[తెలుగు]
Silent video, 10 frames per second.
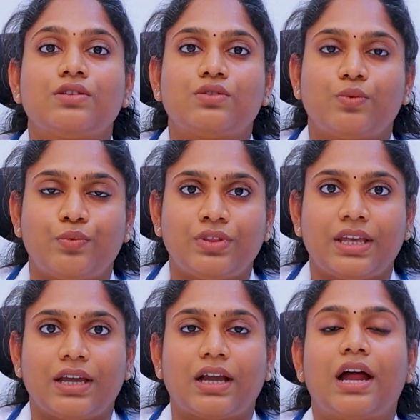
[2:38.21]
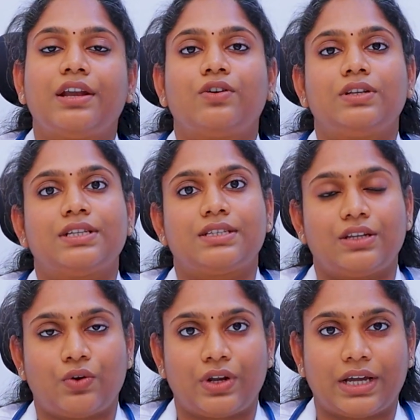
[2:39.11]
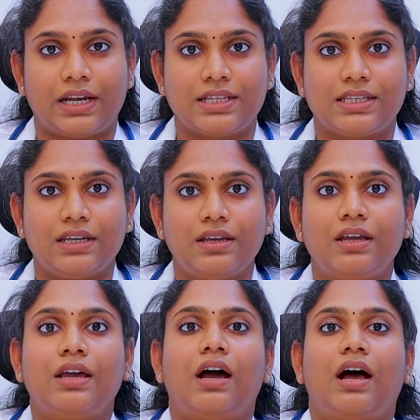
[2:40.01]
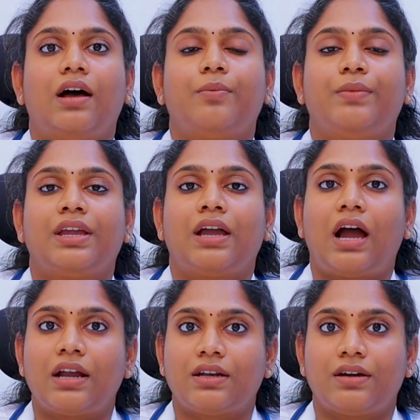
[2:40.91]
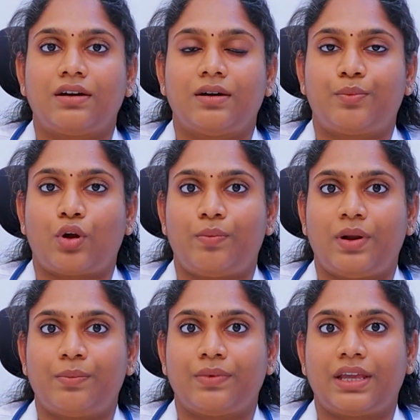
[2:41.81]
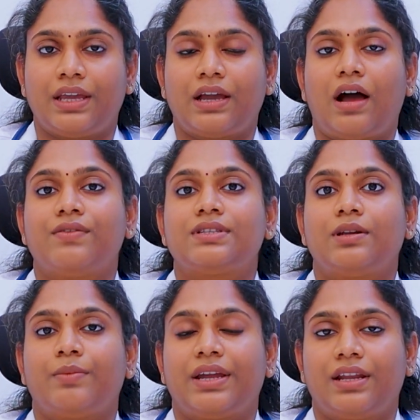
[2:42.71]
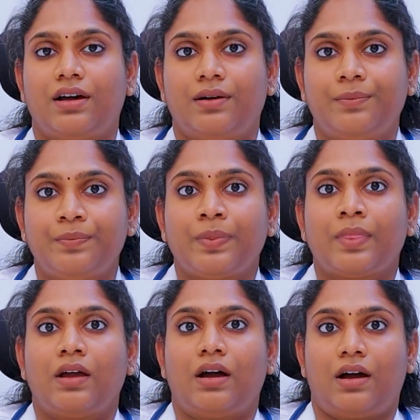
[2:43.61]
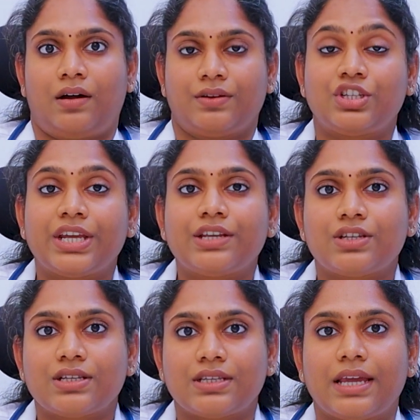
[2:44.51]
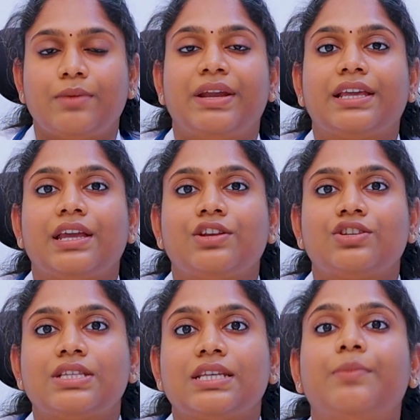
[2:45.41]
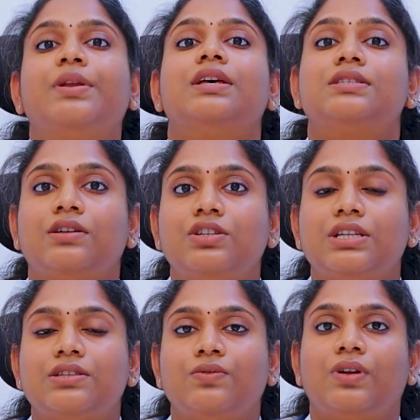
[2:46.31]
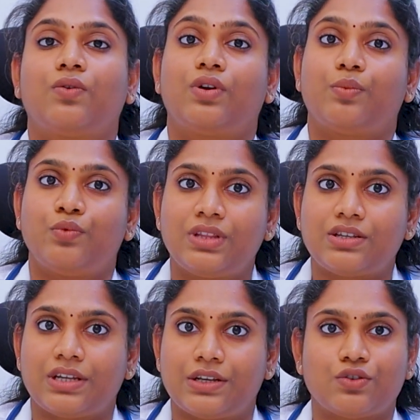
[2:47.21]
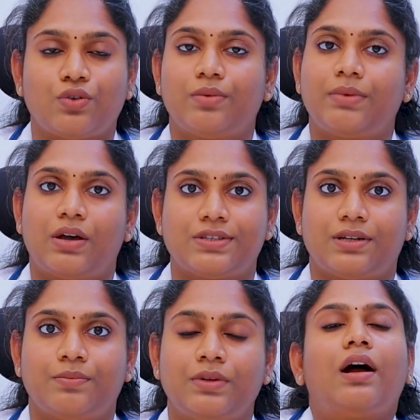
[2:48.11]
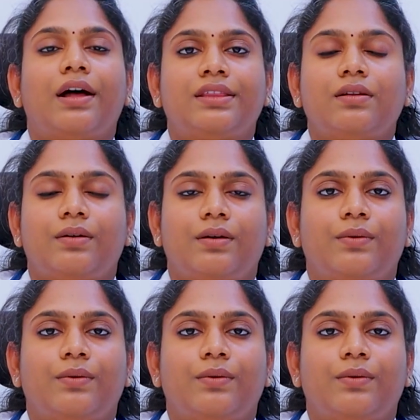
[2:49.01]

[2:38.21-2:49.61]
సో ముందే కార్డియాలజిస్ట్ని కూడా కలిసి మీ హార్ట్ ప్రాబ్లంకి uh, అవసరమైన చేంజెస్ అండ్ మెడికేషన్స్ ఏమైనా సర్జరీస్ ఉన్నా కూడా ముందే చేయించుకోవడం అవసరం అదర్